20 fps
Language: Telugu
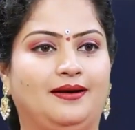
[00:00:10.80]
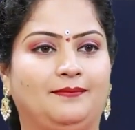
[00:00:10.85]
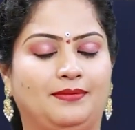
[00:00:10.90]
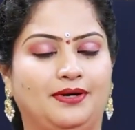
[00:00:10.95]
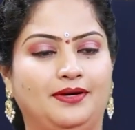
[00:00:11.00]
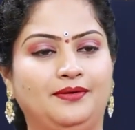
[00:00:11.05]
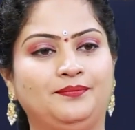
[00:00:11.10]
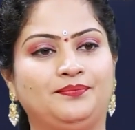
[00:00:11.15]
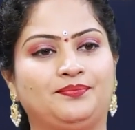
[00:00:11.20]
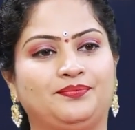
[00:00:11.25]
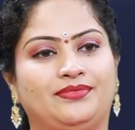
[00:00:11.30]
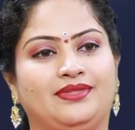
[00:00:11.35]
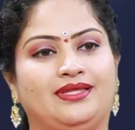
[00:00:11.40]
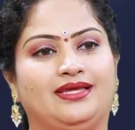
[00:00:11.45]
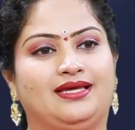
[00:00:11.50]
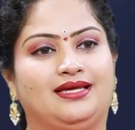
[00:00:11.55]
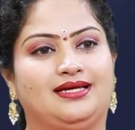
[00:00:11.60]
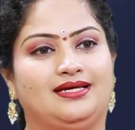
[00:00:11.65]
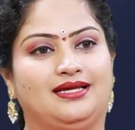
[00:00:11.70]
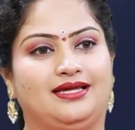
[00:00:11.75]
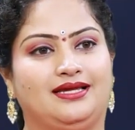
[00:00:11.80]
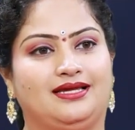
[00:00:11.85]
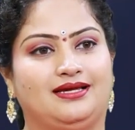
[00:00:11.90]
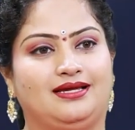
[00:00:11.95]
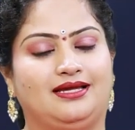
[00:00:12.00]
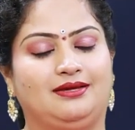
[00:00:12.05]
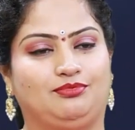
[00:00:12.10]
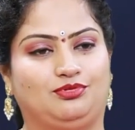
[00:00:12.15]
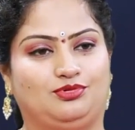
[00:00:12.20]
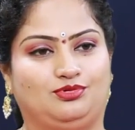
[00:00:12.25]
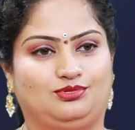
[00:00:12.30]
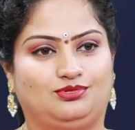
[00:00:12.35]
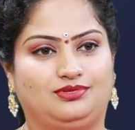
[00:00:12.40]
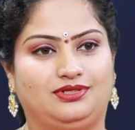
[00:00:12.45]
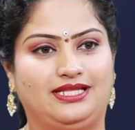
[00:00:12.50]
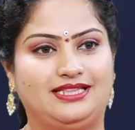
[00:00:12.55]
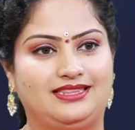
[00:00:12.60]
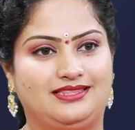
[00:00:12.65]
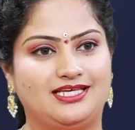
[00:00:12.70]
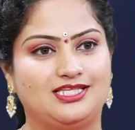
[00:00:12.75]
అమ్మ ఇప్పుడు
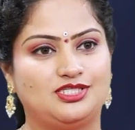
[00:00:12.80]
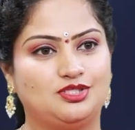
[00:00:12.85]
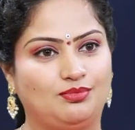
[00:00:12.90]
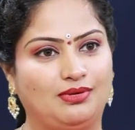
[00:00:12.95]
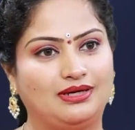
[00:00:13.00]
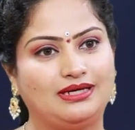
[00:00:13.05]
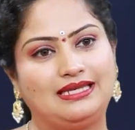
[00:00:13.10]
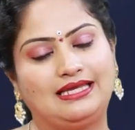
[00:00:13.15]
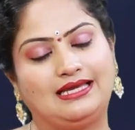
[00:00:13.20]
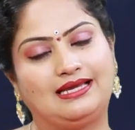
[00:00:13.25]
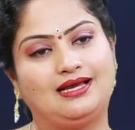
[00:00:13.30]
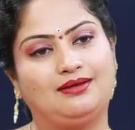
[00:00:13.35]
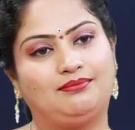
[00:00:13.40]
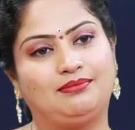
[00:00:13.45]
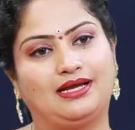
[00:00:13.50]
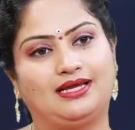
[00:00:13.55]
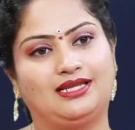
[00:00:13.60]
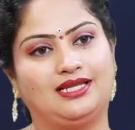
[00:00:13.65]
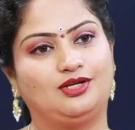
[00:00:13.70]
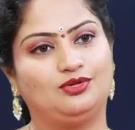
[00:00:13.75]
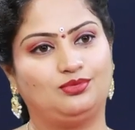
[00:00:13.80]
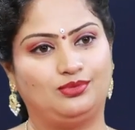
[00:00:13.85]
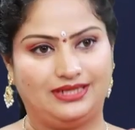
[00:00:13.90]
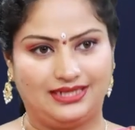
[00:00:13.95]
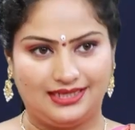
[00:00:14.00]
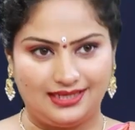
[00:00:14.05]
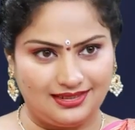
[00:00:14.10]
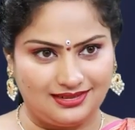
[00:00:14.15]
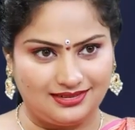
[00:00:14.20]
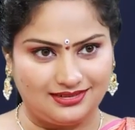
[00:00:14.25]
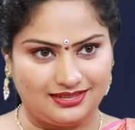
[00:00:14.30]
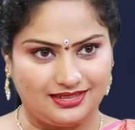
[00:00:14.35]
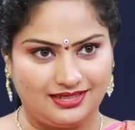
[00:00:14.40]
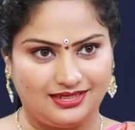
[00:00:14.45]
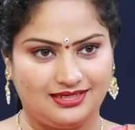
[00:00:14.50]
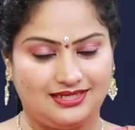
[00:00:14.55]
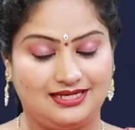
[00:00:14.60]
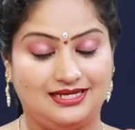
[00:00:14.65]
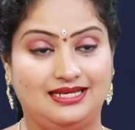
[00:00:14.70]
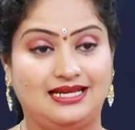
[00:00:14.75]
నిత్య సుమంగళిగా మహిళలు ఉండాలంటే